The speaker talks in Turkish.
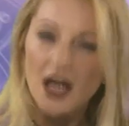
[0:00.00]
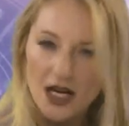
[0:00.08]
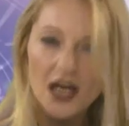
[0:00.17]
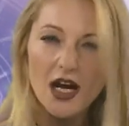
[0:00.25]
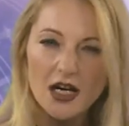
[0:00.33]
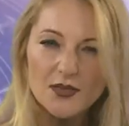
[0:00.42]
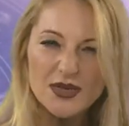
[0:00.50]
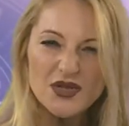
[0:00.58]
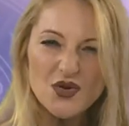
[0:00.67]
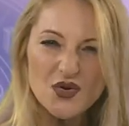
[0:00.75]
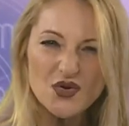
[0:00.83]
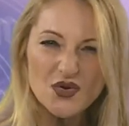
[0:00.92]
Eğer bir
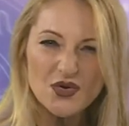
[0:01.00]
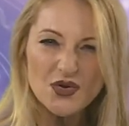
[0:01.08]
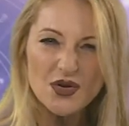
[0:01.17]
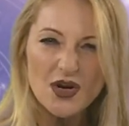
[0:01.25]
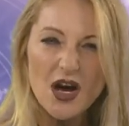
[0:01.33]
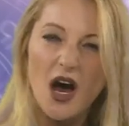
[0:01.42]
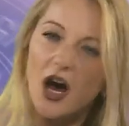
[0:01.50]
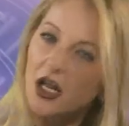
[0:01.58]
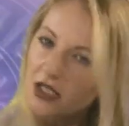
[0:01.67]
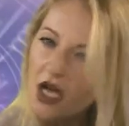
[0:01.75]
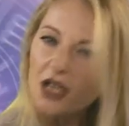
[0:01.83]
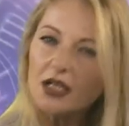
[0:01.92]
çocuk
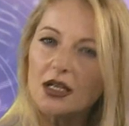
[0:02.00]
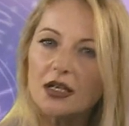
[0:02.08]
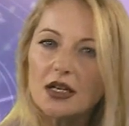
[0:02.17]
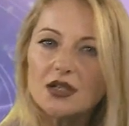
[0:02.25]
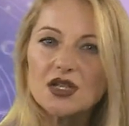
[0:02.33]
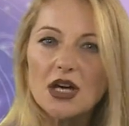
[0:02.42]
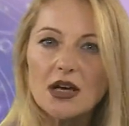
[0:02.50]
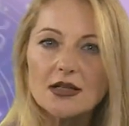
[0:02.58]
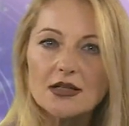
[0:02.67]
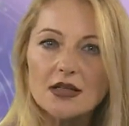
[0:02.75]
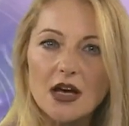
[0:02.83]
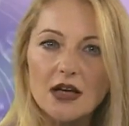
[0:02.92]
alayla
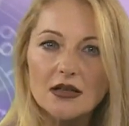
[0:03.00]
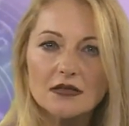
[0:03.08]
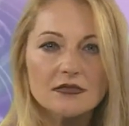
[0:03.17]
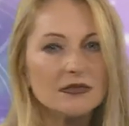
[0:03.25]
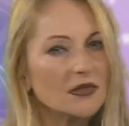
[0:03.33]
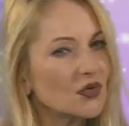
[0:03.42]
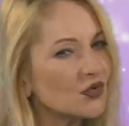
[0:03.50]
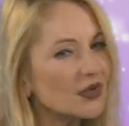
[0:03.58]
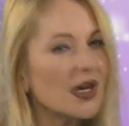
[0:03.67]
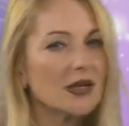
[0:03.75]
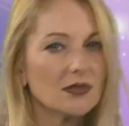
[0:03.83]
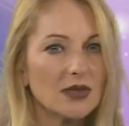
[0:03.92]
yaşarsa
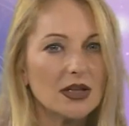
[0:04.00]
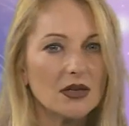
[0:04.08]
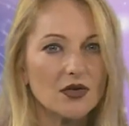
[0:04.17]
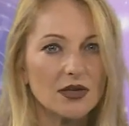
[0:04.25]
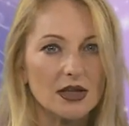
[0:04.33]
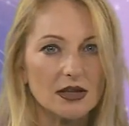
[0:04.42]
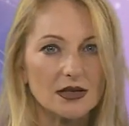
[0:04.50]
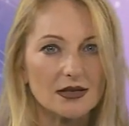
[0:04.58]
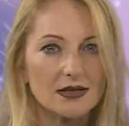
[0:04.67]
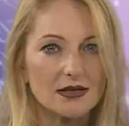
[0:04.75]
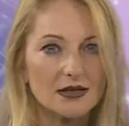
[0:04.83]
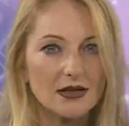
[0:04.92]
utanmayı öğrenir.